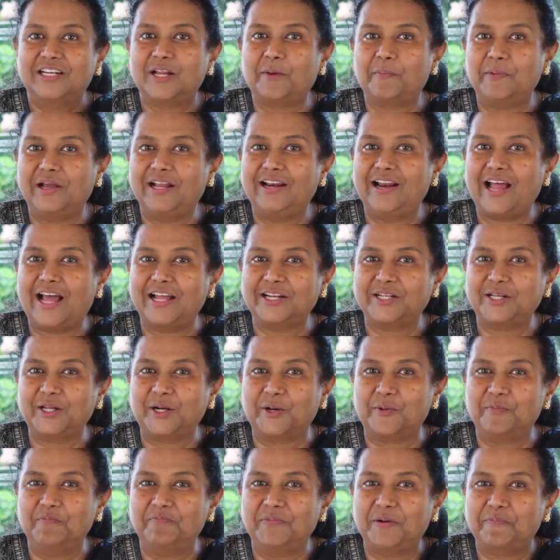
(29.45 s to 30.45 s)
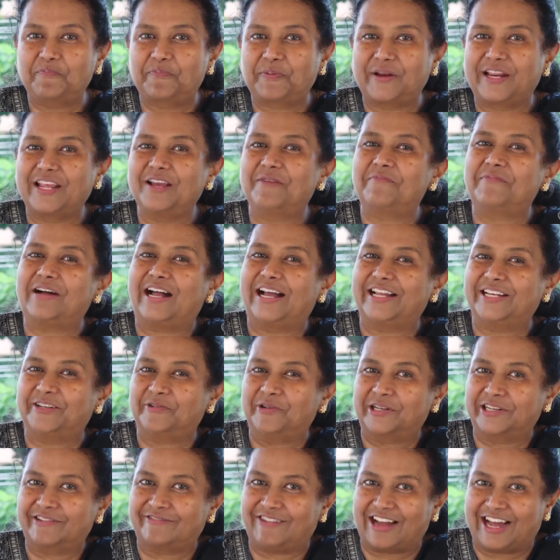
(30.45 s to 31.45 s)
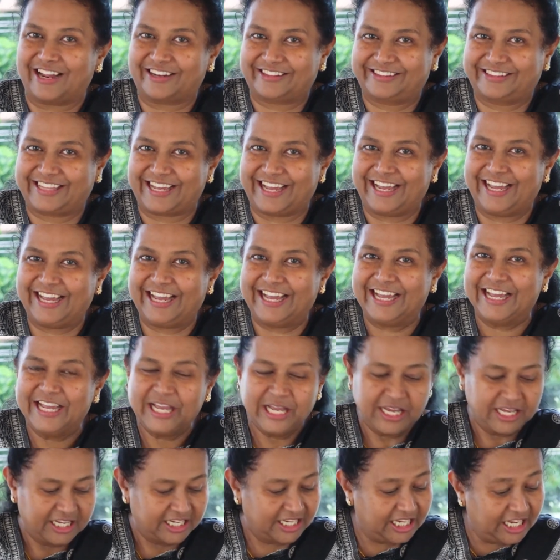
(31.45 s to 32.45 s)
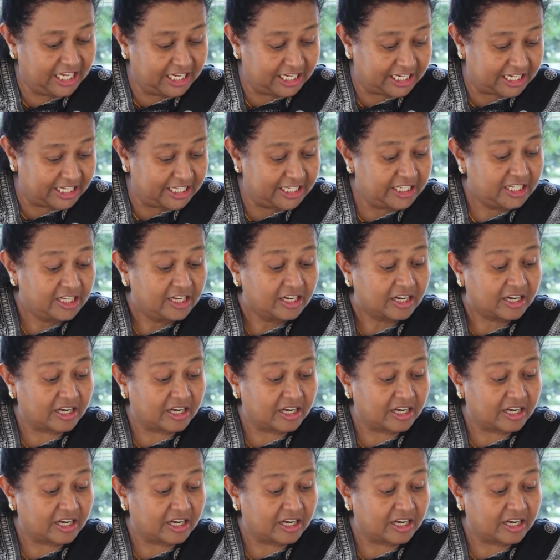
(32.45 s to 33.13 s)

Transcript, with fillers: நம்ம எல்லாருக்கும் ரொம்ப பிரியமான ஒரு வார்த்தை நீங்கள்